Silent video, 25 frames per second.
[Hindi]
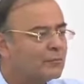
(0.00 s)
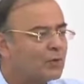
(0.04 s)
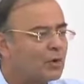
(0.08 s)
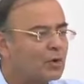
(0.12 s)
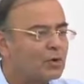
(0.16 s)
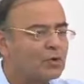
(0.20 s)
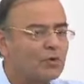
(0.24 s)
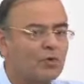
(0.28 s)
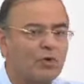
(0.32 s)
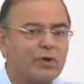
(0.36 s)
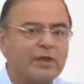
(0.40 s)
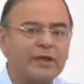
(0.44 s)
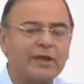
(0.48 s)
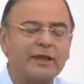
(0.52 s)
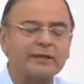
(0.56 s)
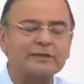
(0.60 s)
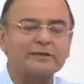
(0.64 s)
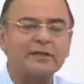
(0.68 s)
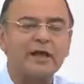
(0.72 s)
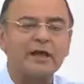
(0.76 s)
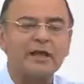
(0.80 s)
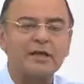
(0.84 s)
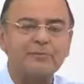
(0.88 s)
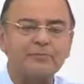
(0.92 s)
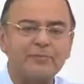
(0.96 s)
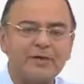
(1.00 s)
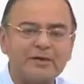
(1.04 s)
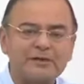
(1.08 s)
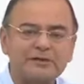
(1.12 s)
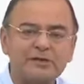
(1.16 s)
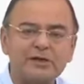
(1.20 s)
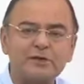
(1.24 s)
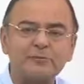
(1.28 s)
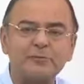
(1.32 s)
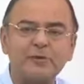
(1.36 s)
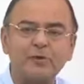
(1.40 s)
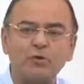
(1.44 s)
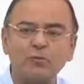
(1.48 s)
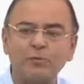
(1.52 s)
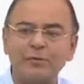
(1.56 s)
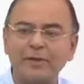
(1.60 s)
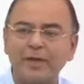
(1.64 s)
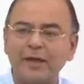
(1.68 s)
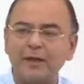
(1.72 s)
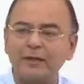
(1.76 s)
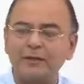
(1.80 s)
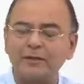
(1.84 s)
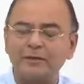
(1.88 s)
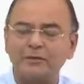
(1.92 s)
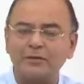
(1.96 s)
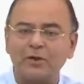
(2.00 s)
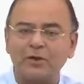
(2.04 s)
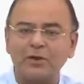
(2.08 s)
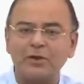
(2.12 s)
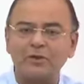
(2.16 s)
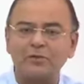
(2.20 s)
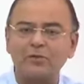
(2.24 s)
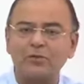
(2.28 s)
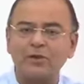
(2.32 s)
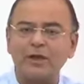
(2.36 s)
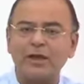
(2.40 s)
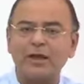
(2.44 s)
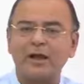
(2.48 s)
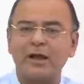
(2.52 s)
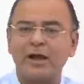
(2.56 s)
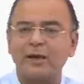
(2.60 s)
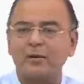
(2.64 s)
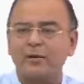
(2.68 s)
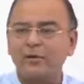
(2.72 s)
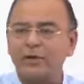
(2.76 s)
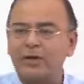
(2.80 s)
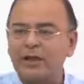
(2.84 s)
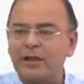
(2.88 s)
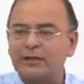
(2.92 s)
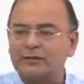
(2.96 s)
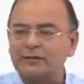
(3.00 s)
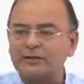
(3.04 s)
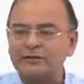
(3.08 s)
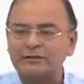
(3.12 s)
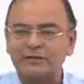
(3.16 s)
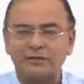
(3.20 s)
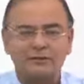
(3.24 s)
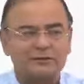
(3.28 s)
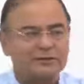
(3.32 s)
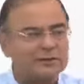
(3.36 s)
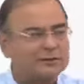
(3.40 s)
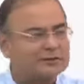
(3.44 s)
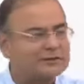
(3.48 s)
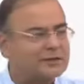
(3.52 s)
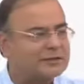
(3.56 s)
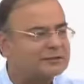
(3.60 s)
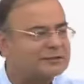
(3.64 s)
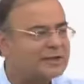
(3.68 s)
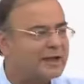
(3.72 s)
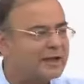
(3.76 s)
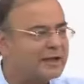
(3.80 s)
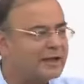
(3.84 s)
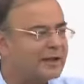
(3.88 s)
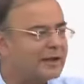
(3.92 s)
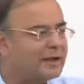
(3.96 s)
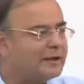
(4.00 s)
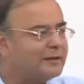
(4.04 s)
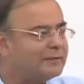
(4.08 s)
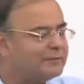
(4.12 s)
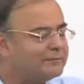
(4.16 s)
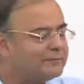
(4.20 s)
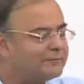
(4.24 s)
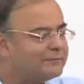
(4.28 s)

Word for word: और कोई कहता कि पैंसठ पे रुपया डॉलर रुकेगा कोई कहता सत्तर तक जाएगा